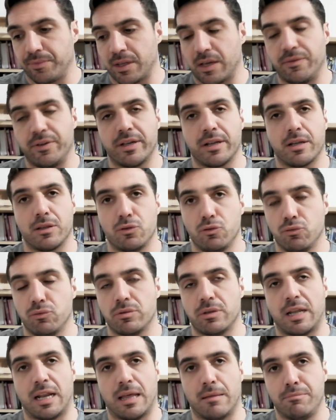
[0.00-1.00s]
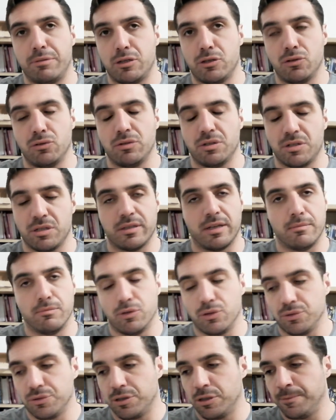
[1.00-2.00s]
avere tutta la B12 del
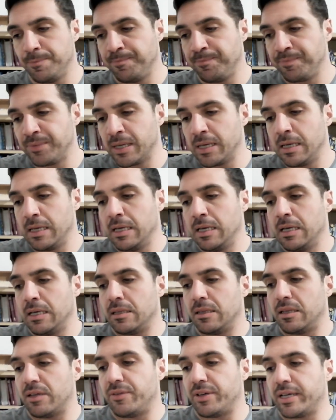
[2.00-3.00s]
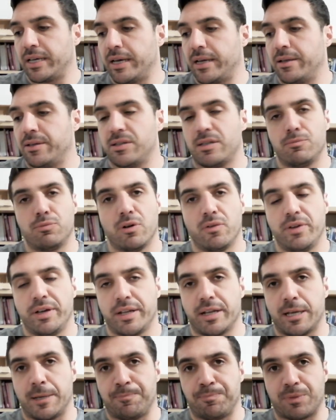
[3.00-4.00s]
mondo, da vegani si può
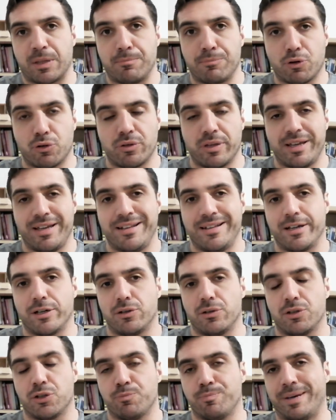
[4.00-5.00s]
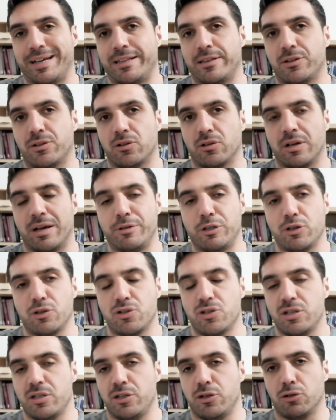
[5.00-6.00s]
avere proteine con lo spettro
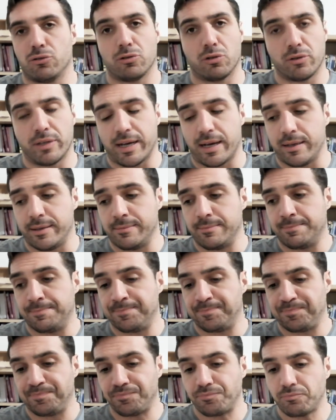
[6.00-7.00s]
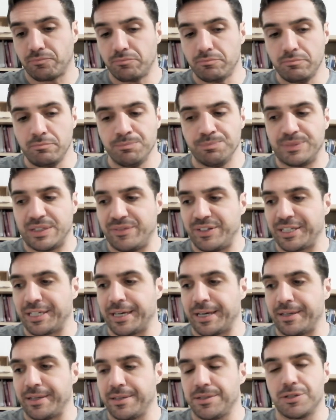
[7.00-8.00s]
aminoacidico totale, da
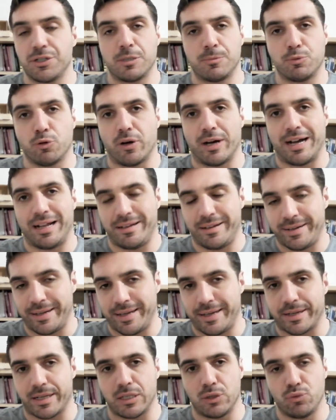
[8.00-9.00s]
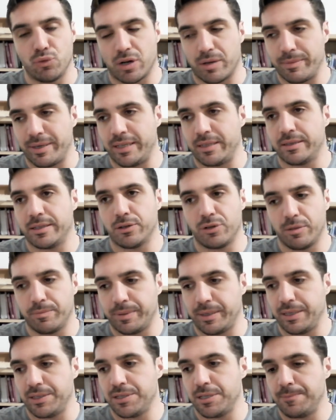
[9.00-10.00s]
vegani ci si può allenare duramente con i
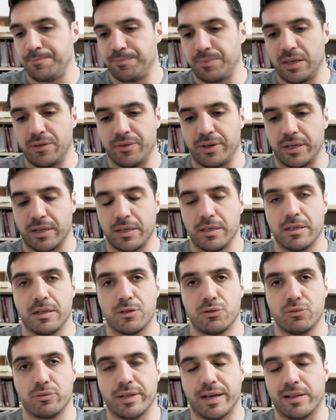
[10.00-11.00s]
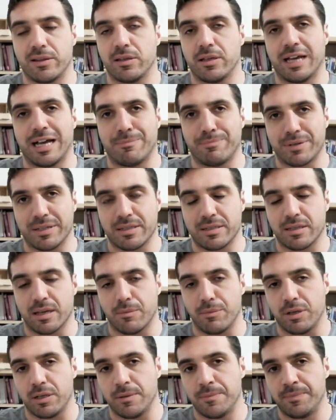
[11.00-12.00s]
pesi e avere risultati
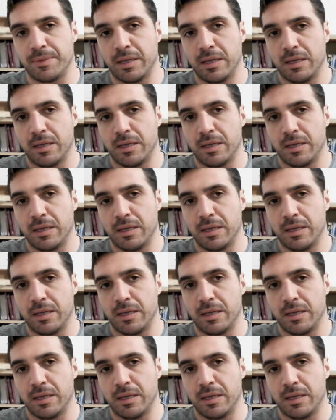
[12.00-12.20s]
apprezzabili.